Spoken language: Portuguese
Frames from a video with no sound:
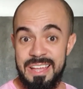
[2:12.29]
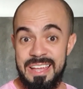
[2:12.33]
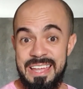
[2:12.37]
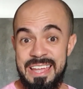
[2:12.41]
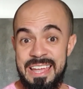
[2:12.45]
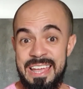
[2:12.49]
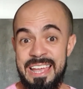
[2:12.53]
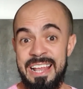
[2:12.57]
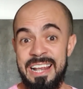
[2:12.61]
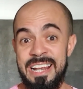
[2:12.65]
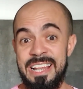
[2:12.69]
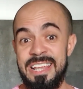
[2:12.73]

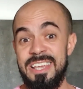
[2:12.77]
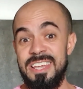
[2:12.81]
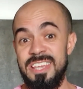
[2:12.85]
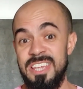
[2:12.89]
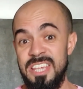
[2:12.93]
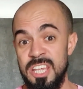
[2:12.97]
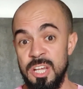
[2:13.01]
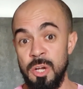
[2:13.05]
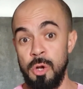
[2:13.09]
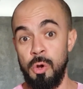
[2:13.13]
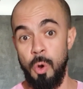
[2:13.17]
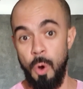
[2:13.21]
ele
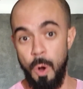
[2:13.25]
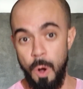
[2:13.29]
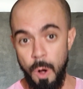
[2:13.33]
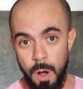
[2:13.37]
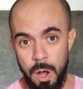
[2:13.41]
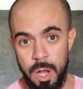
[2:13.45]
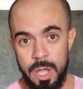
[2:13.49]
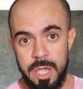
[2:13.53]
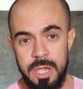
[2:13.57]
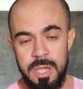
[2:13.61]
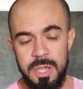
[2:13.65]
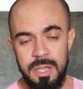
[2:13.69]

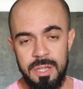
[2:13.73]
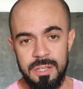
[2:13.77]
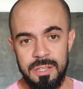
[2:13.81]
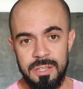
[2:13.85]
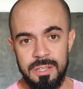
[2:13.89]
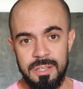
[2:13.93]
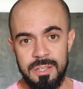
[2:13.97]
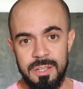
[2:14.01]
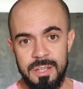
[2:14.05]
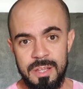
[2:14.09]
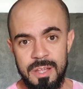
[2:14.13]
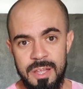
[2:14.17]

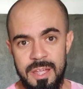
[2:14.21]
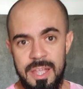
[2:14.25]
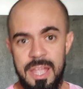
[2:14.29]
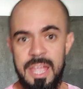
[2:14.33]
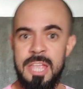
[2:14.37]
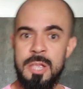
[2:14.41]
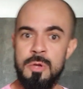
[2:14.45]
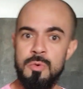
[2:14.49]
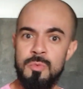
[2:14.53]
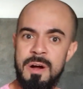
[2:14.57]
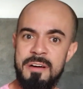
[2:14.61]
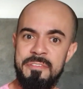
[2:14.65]
incorre
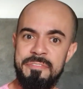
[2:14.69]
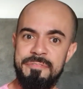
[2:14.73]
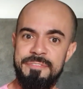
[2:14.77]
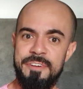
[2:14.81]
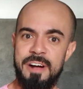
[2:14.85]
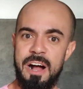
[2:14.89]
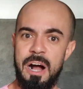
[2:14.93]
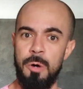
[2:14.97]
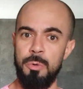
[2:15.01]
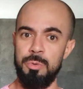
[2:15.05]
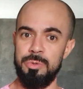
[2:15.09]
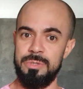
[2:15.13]
em uma
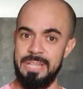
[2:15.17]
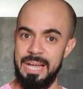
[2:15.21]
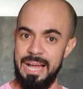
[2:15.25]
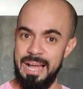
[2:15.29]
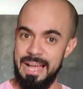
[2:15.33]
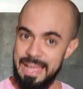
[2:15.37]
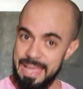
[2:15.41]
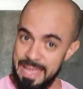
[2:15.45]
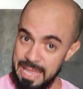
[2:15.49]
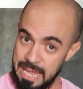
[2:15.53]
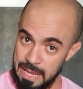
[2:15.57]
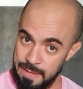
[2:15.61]

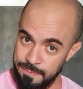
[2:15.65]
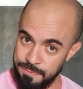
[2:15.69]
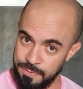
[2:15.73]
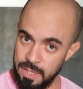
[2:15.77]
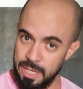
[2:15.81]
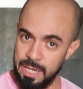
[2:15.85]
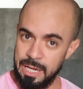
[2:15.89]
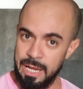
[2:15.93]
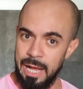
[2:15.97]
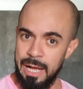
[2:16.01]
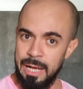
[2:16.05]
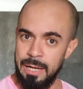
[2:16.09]
falta
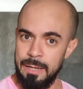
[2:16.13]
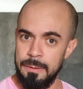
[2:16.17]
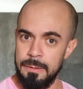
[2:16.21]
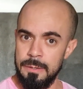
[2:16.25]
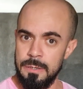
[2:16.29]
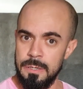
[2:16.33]
ética